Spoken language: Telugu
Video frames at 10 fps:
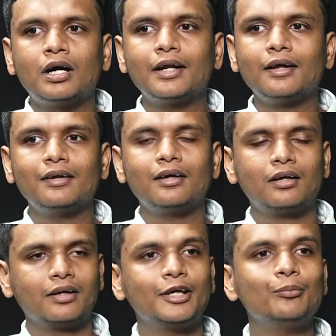అంటే ఆయన
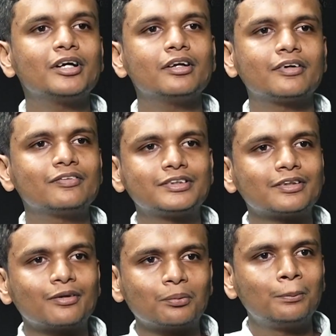గిమిక్లు ఎక్కువ
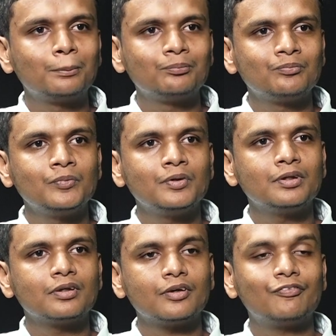చేయరు
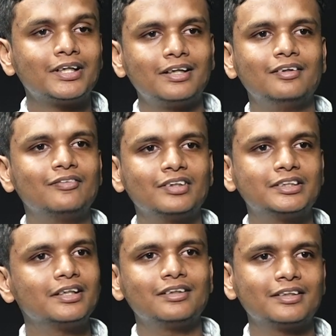ఎఫెక్ట్ లేసి
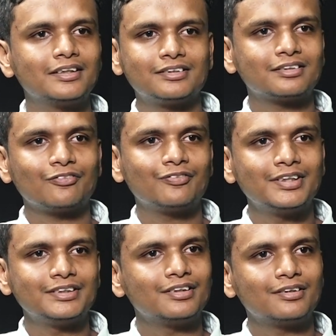జిగల్ జిగేల్ స్టఫ్
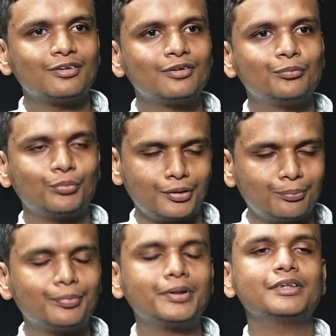ఏం చేయరు
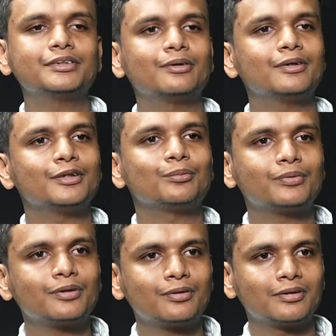ప్రాపర్గా స్టోరీ
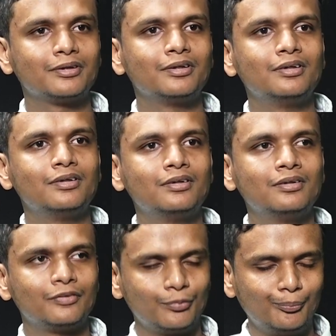చెప్తారు
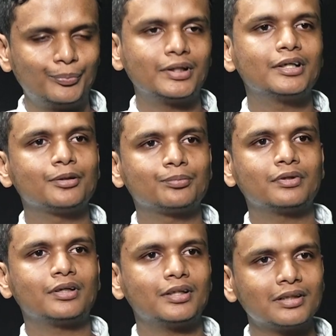సింపుల్గా
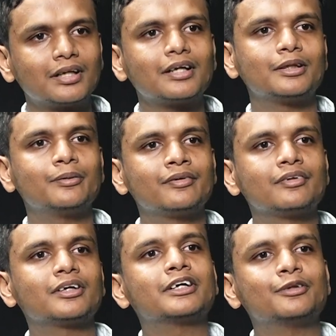చెప్తారు అందరికి అర్థమయ్యే
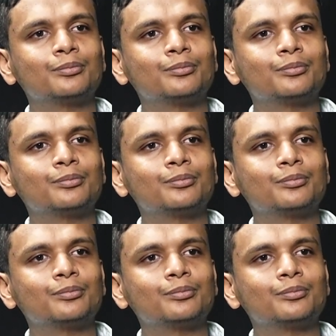విధంగా